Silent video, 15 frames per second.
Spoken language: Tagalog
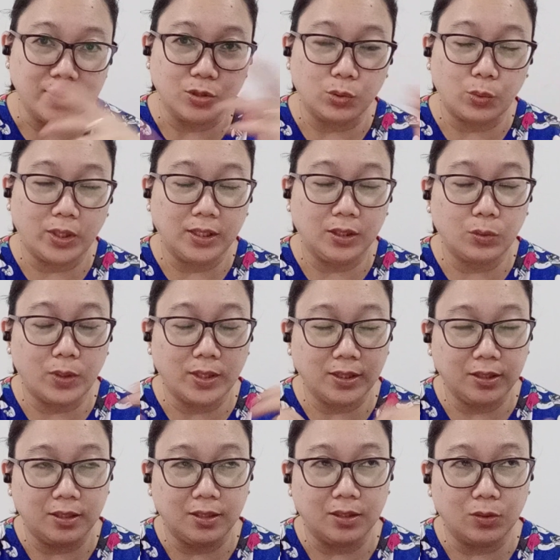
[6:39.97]
So,
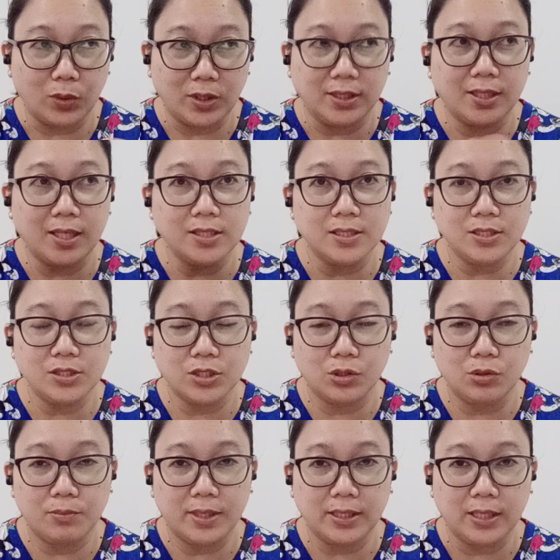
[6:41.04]
2020, 2019 siya
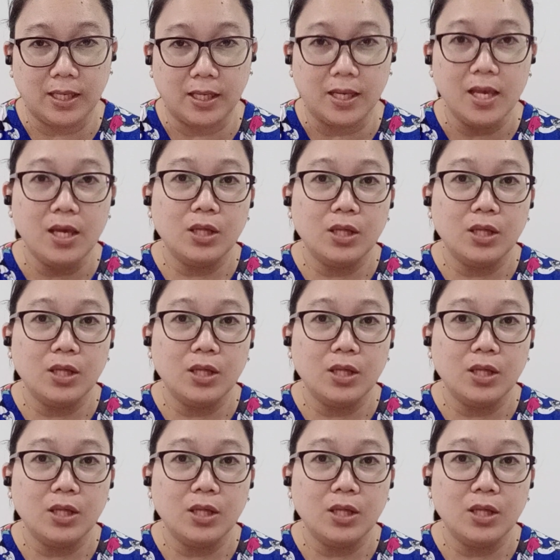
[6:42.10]
dumating.